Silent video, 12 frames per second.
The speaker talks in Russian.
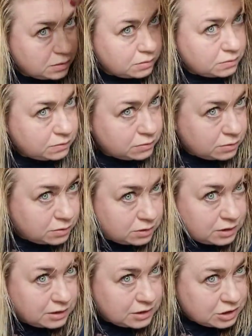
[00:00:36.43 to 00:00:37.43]
Вот
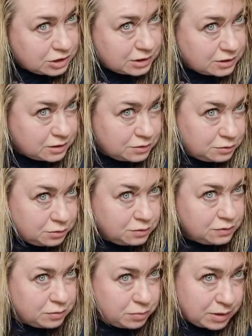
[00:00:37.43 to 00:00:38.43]
наша
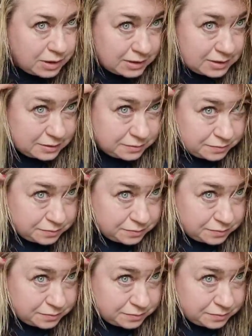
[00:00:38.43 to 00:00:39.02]
основа, база.